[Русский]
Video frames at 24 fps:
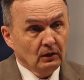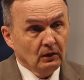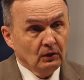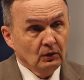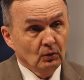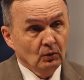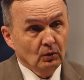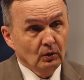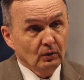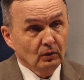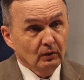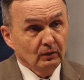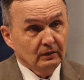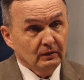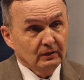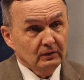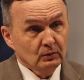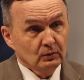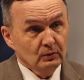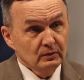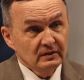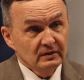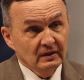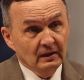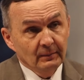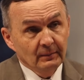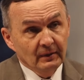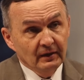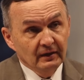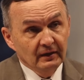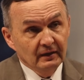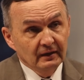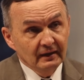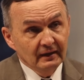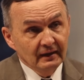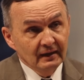Но, друзья
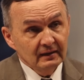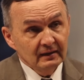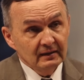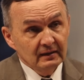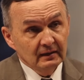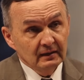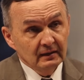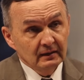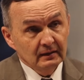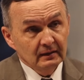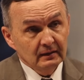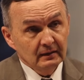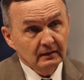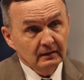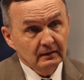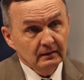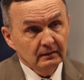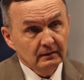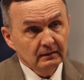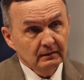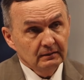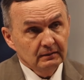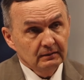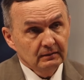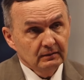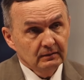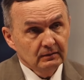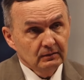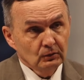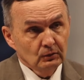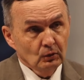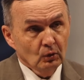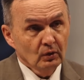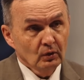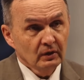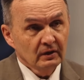мои, это
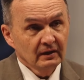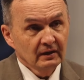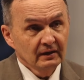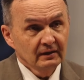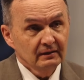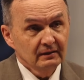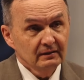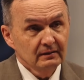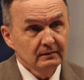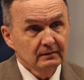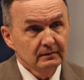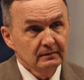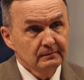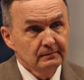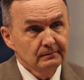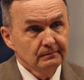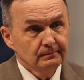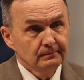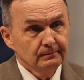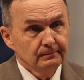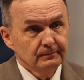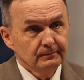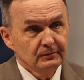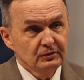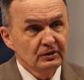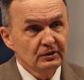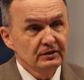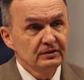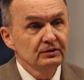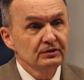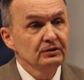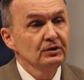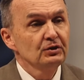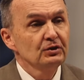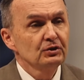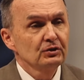только
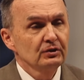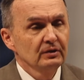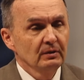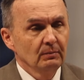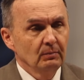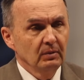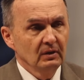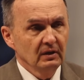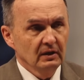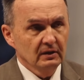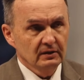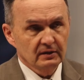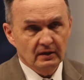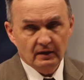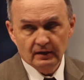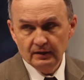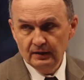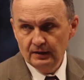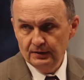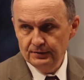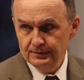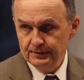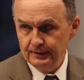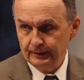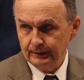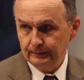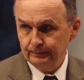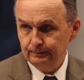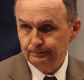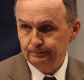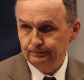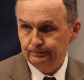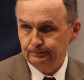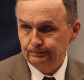частично была трагедия –